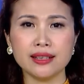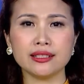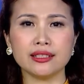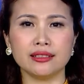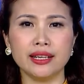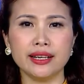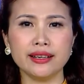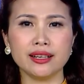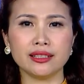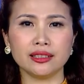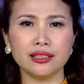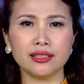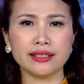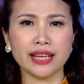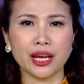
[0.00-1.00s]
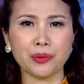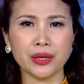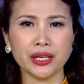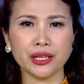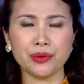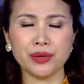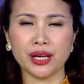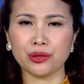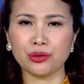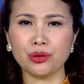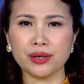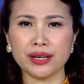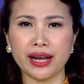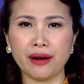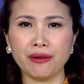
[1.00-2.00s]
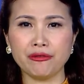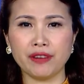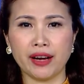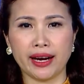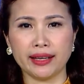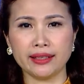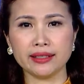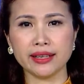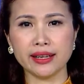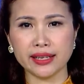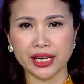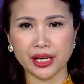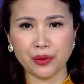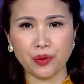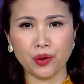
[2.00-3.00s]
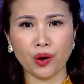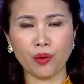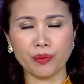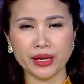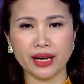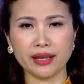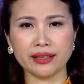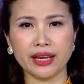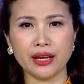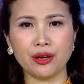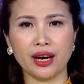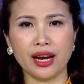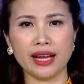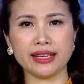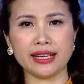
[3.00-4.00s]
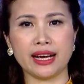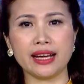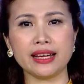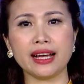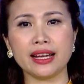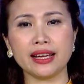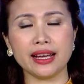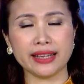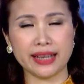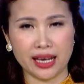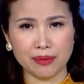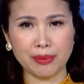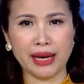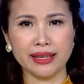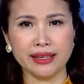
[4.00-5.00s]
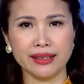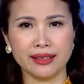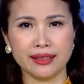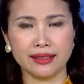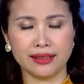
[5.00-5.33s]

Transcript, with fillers: xử lý đơn thư, giải quyết khiếu nại tố cáo, phản ánh kiến nghị của công dân giai đoạn hai nghìn không trăm hai mươi hai đến hai nghìn không trăm hai mươi